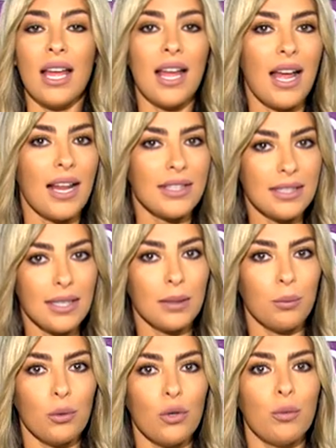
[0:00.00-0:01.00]

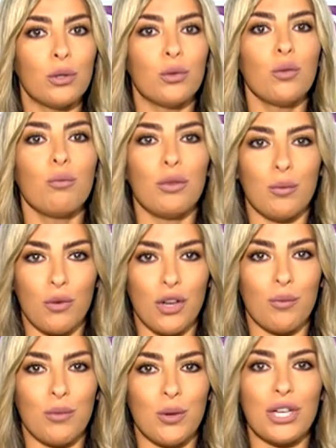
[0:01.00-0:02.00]
هالستريت برو بتقوم
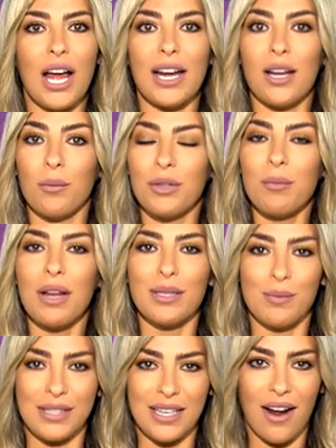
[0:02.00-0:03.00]
بالمهمة وشعرنا بيملس
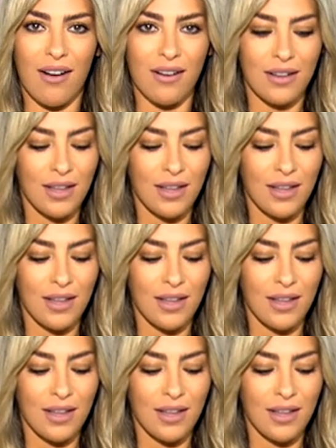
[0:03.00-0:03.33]
بسرعة